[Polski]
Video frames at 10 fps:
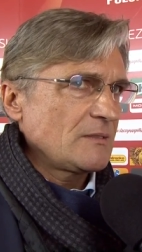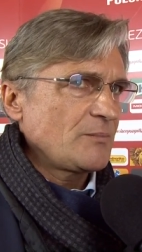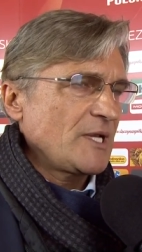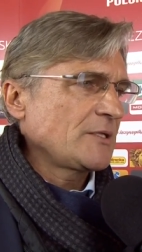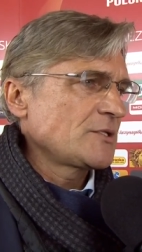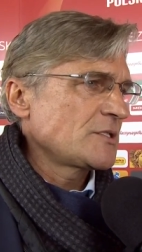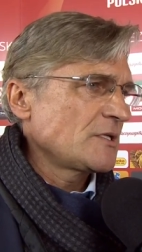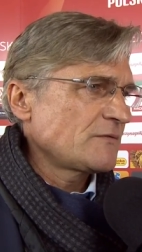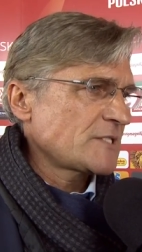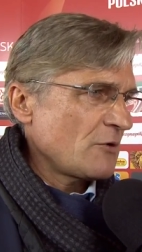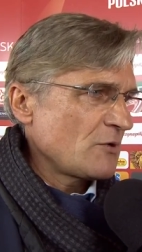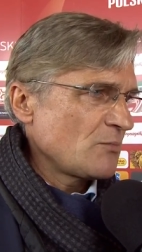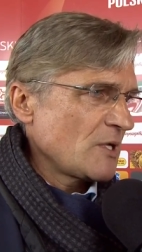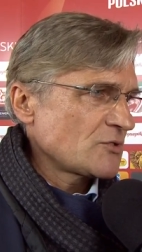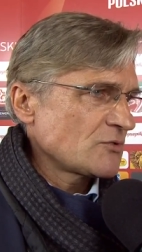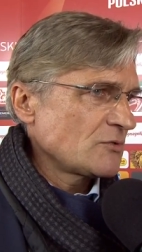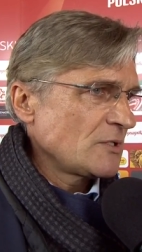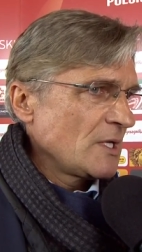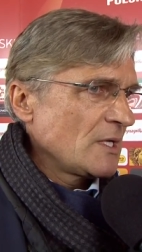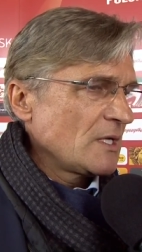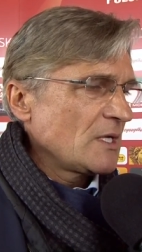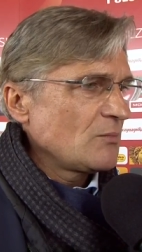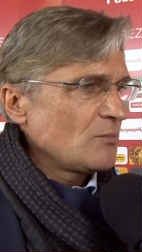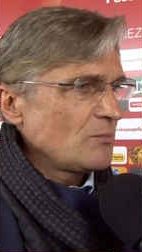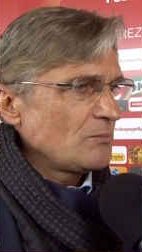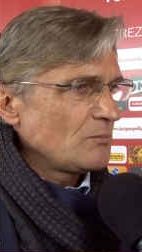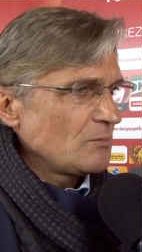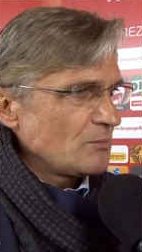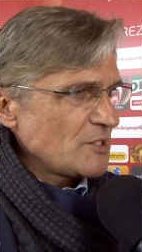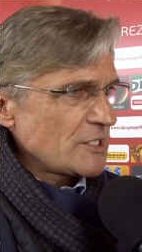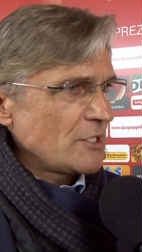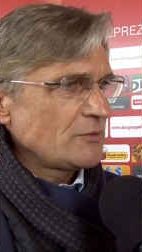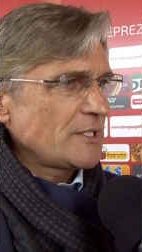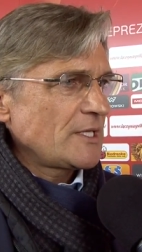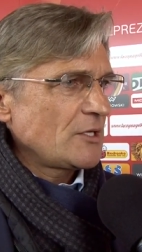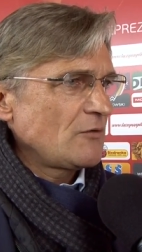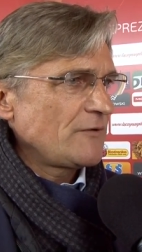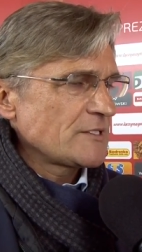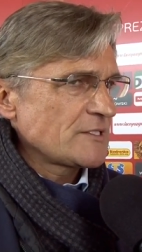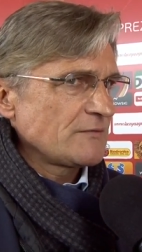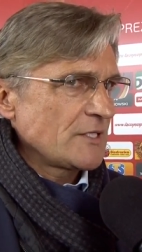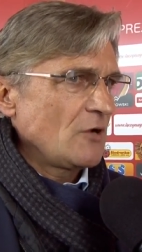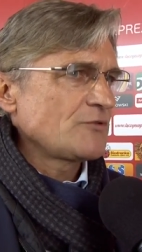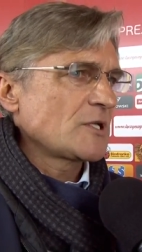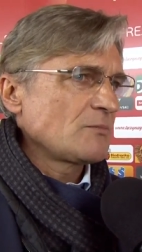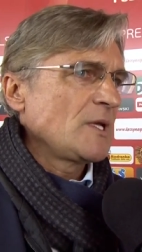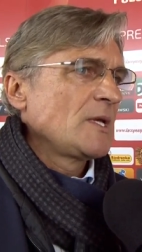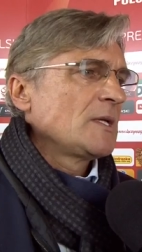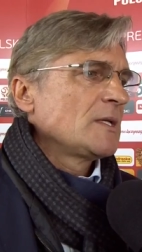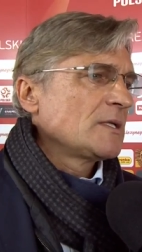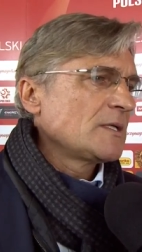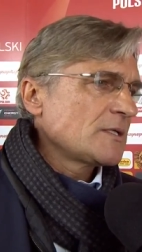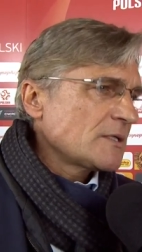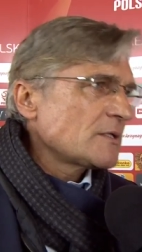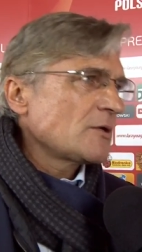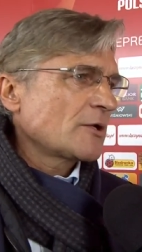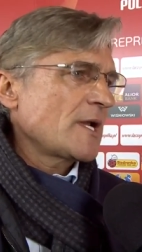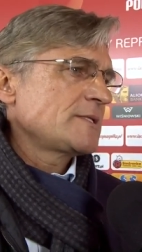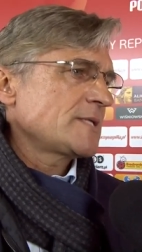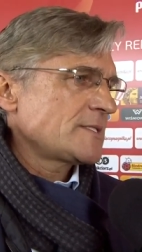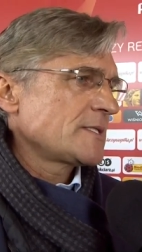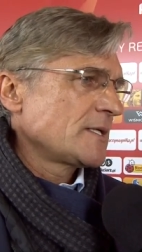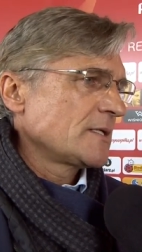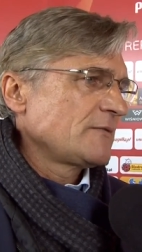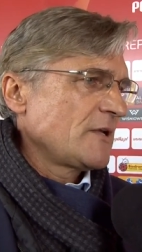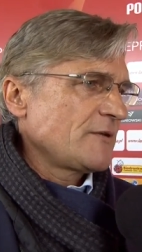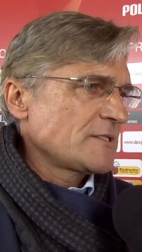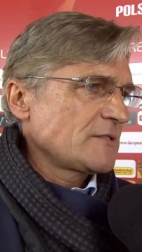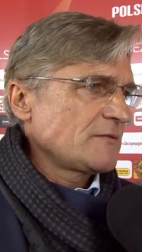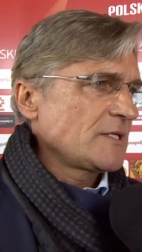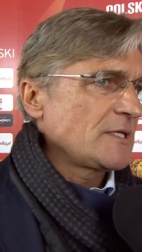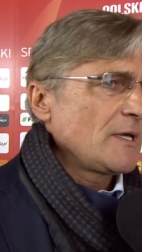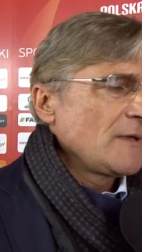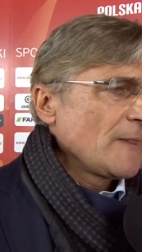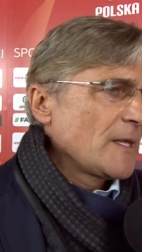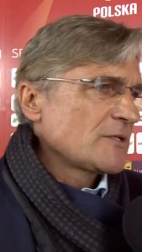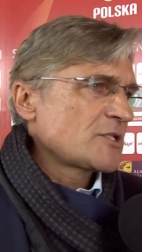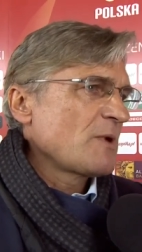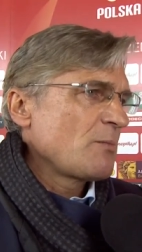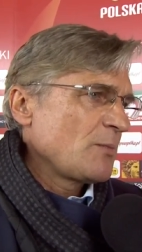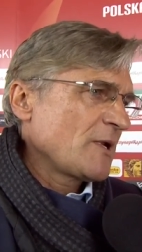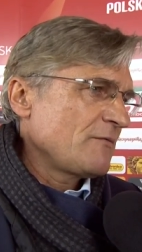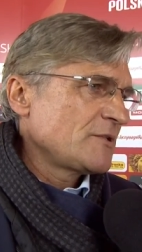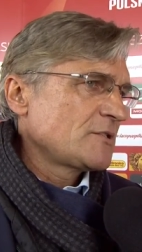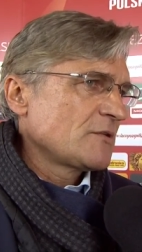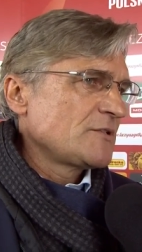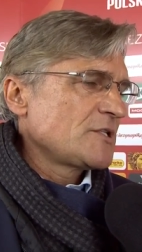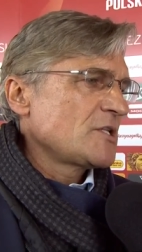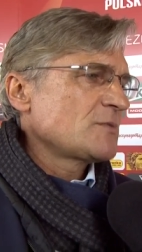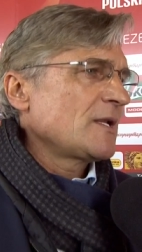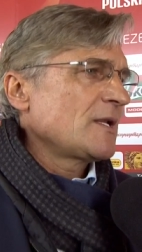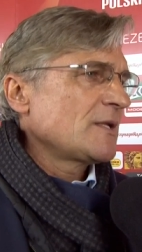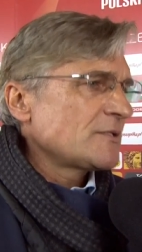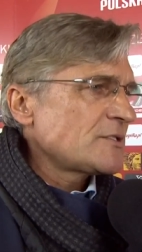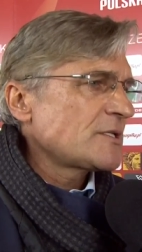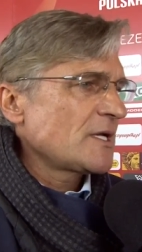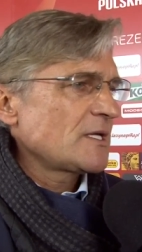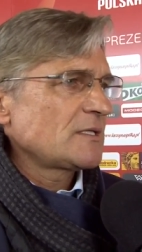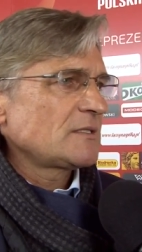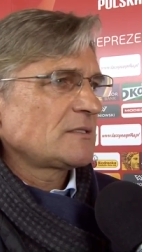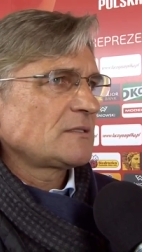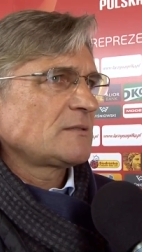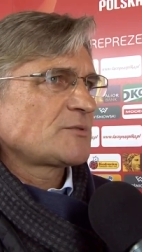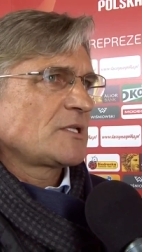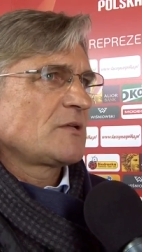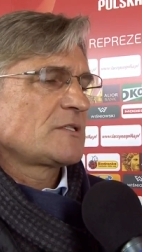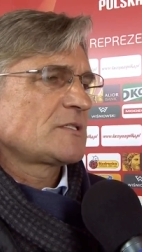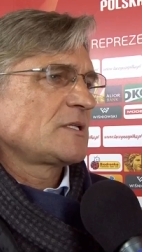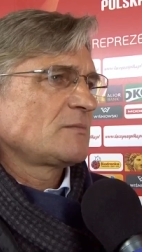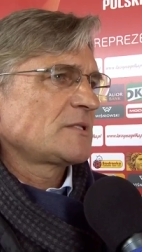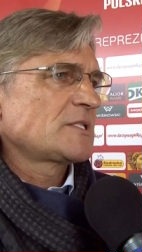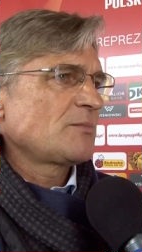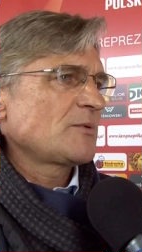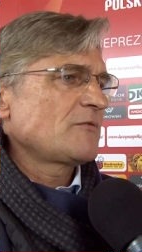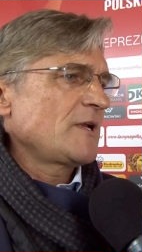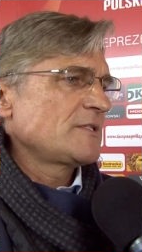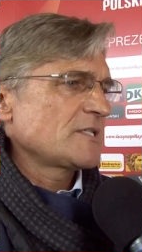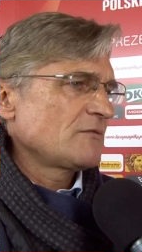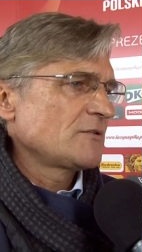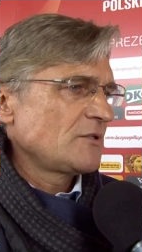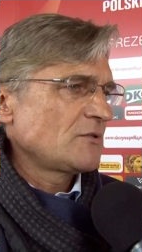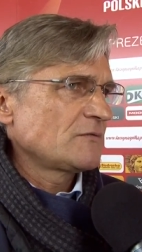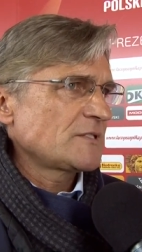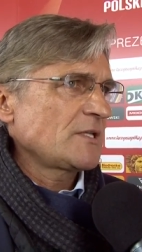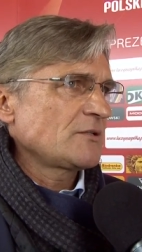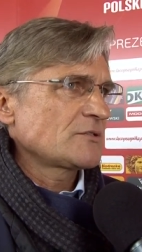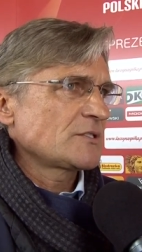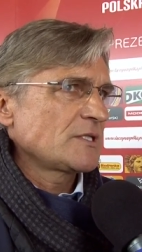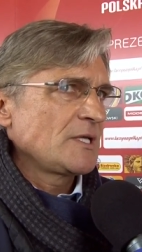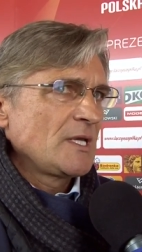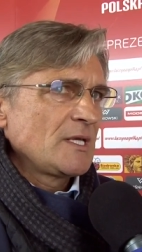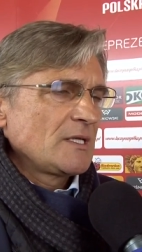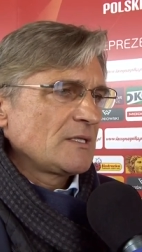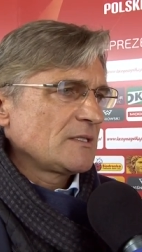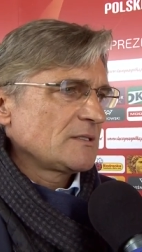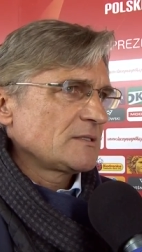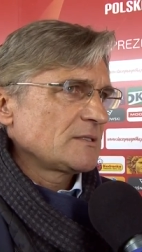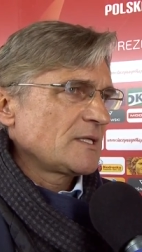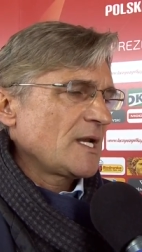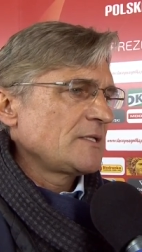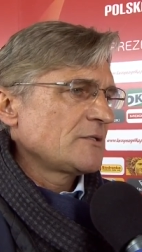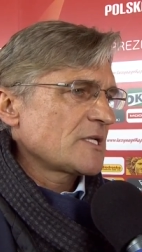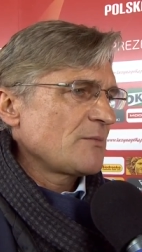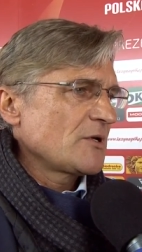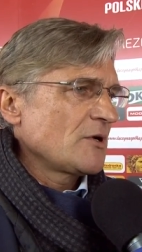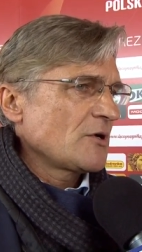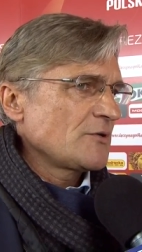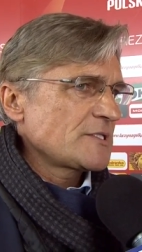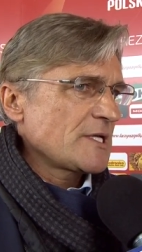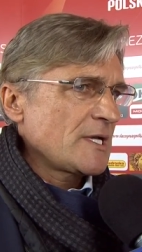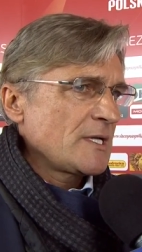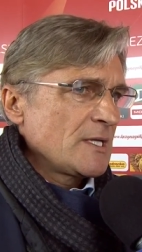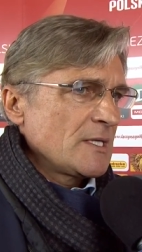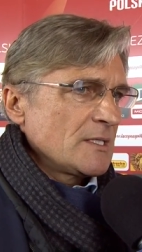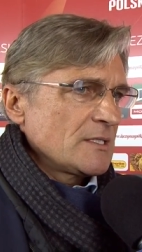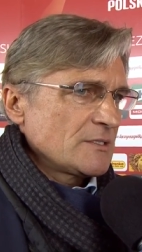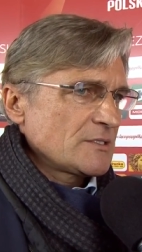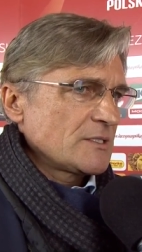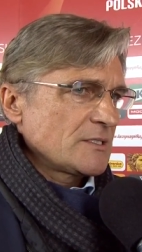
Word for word: praktycznie w całym meczu. E, myślę tutaj o ofensywie. Owszem, organizację gry w defensywie trzeba poprawić i to widzieliśmy, ale dzisiaj przede wszystkim chcę pochwalić zawodników za to, że y, grali do samego końca, że